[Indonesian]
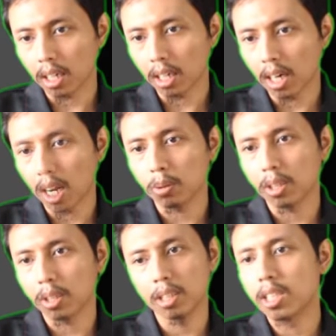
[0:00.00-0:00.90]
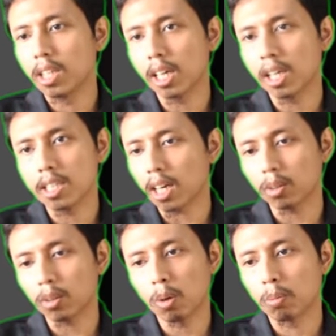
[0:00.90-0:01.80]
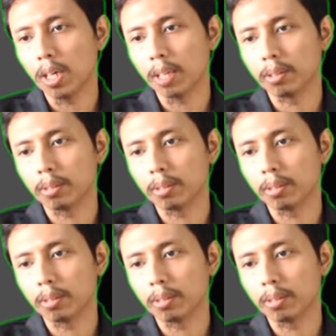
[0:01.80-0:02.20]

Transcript: lalu ya, jadi dengan jarak dua bulan.